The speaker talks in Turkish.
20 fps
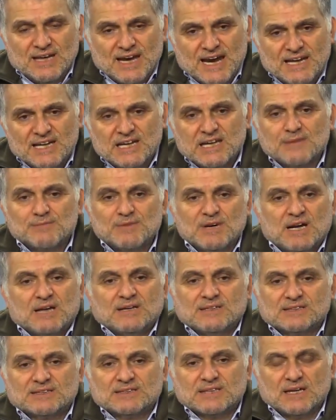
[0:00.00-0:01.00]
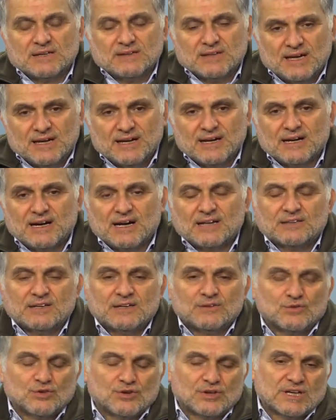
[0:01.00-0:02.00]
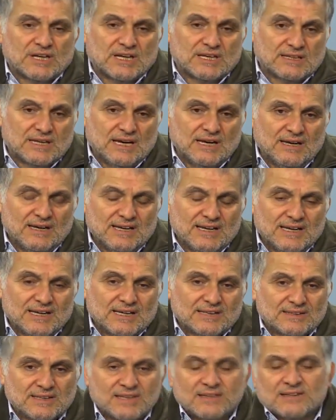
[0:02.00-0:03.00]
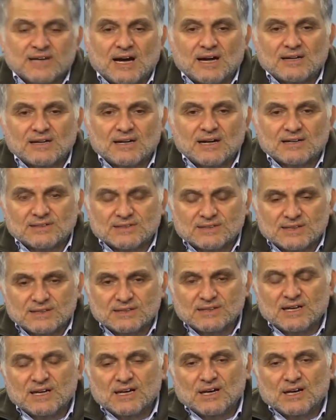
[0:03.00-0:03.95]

en iyi bilen insanlar herhalde Türkiye'de dindarlardır.